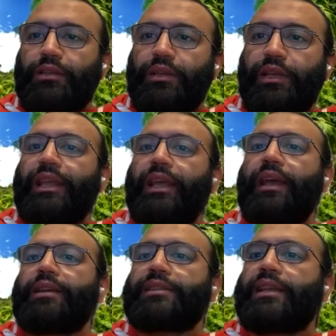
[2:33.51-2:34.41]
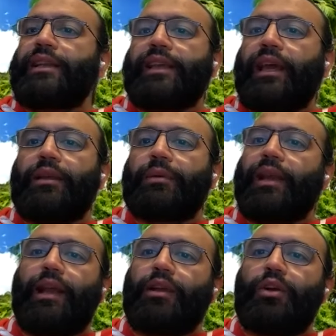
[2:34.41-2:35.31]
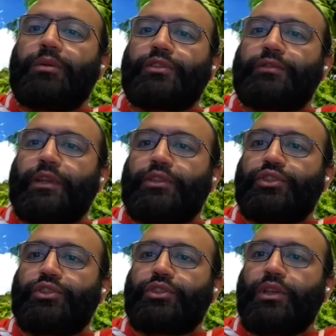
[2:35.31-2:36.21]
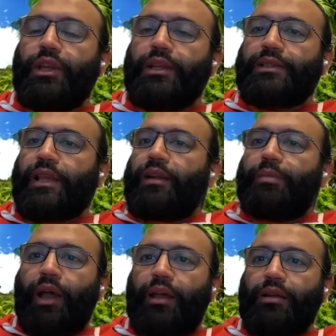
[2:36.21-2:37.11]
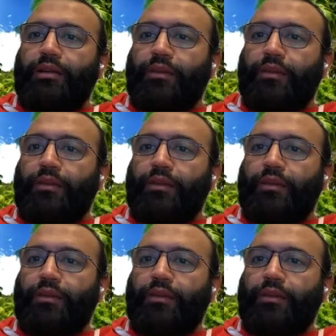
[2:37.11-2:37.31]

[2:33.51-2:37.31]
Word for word: ليه اصلا يتكلم على حاجه هو ما شافهاش زي البحر